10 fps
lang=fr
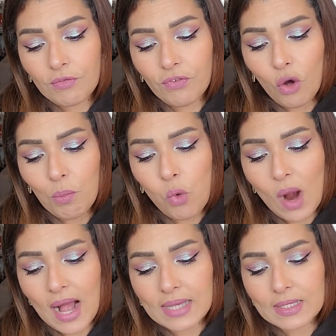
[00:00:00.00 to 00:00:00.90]

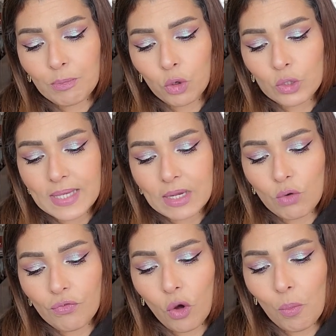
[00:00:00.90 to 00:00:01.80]
framboise,
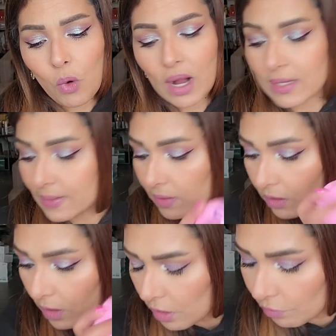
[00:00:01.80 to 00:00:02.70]
prosecco framboise.
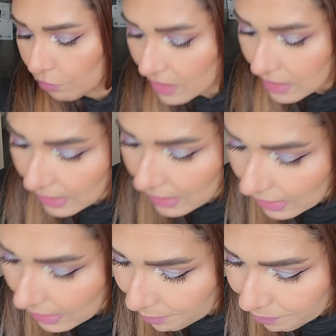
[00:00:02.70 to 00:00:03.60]

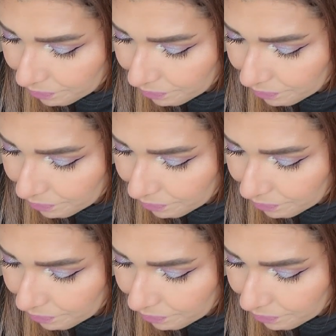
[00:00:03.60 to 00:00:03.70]
Voilà.